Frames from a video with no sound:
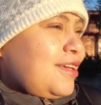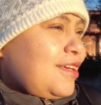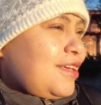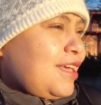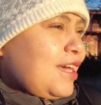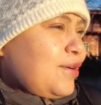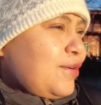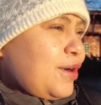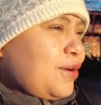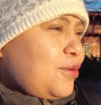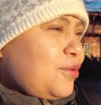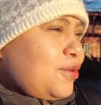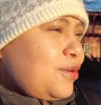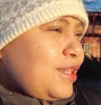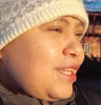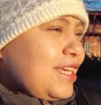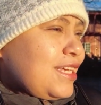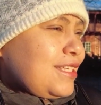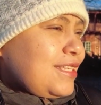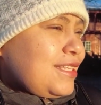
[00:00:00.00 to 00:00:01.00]
E eu
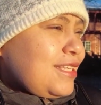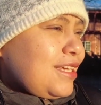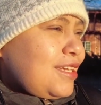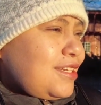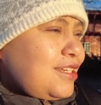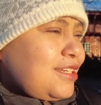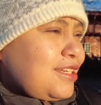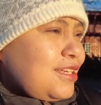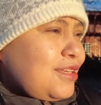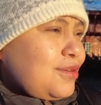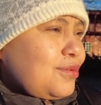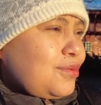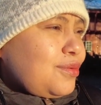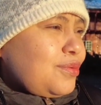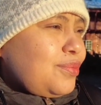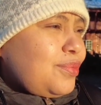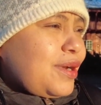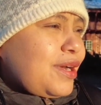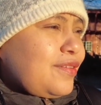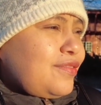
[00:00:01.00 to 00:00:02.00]
acordei cedinho
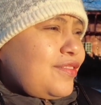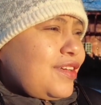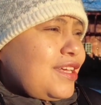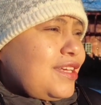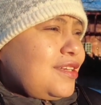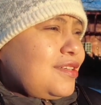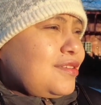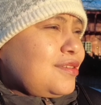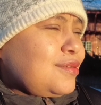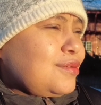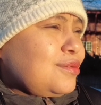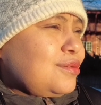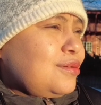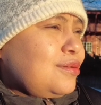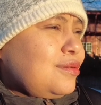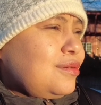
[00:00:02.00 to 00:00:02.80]
para ver isso.